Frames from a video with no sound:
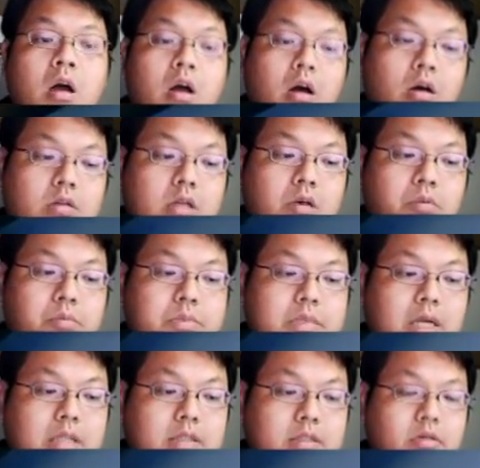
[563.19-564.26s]
好，那我们
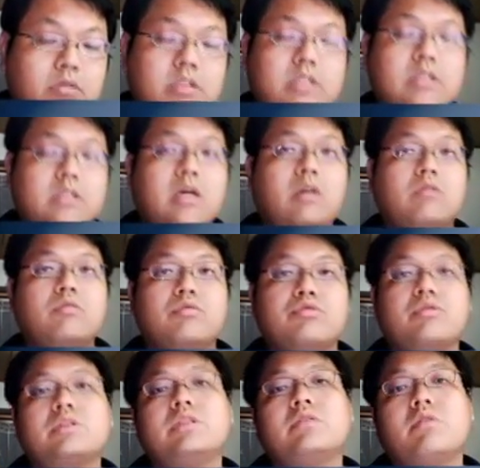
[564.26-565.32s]
上一次有提到过，
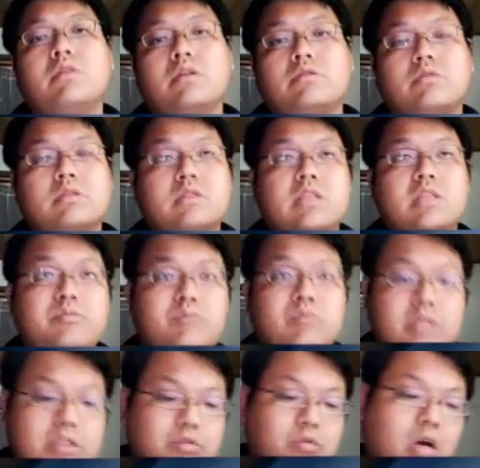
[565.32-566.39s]
最忌讳的就是题目
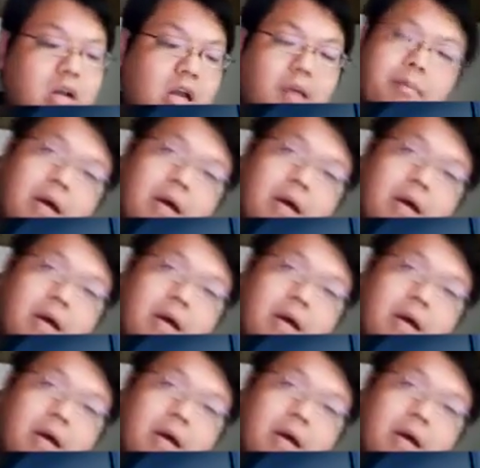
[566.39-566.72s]
一抓来，